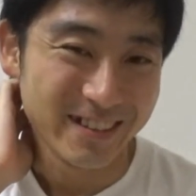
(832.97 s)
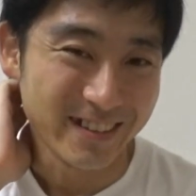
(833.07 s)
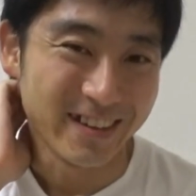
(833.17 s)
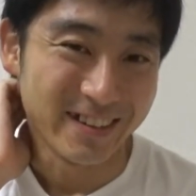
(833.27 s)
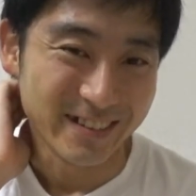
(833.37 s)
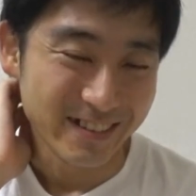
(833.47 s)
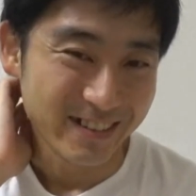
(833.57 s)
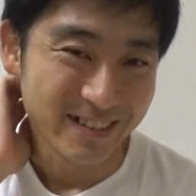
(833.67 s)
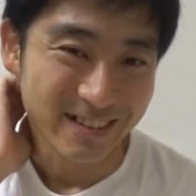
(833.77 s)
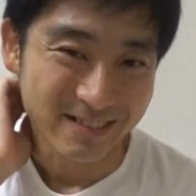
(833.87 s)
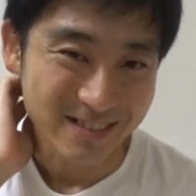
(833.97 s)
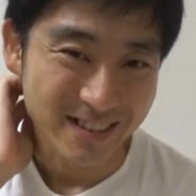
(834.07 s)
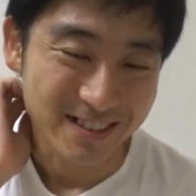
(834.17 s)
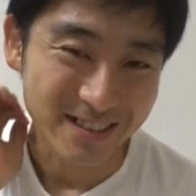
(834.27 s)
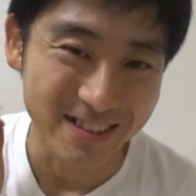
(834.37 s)
ね煉獄
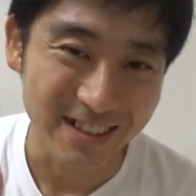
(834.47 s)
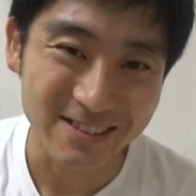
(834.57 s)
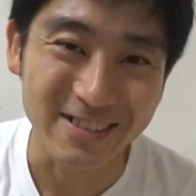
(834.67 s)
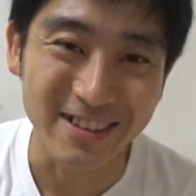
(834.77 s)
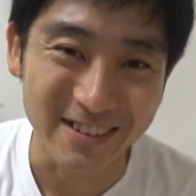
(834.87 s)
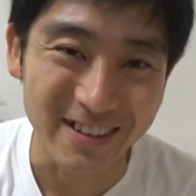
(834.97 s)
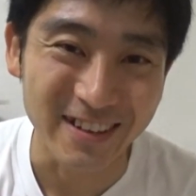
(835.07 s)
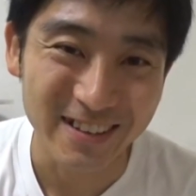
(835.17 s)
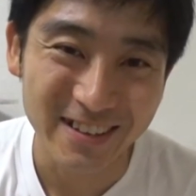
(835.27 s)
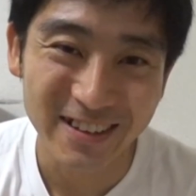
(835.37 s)
さん死んだ後なんで